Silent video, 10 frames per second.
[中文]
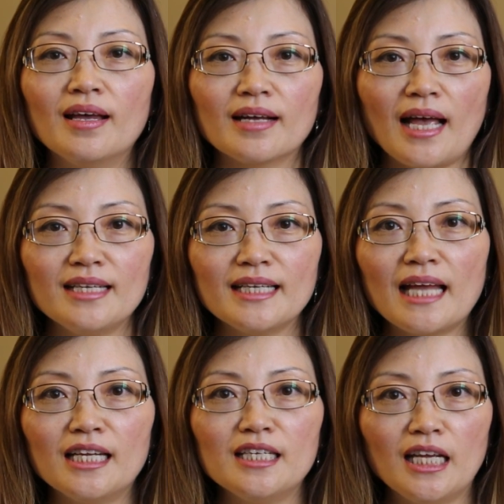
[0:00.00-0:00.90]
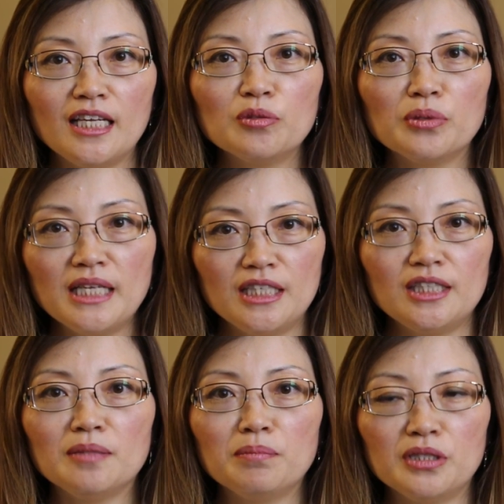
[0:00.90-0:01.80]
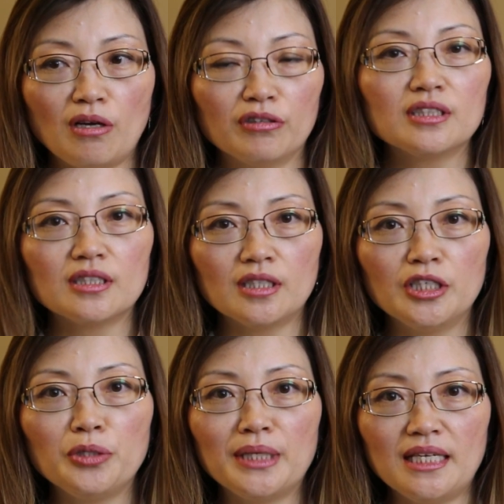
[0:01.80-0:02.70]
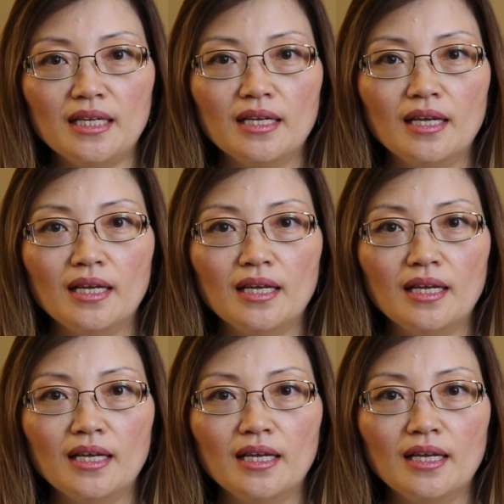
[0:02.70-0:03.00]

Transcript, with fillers: 看一看呢哪一种类型比较适合于你。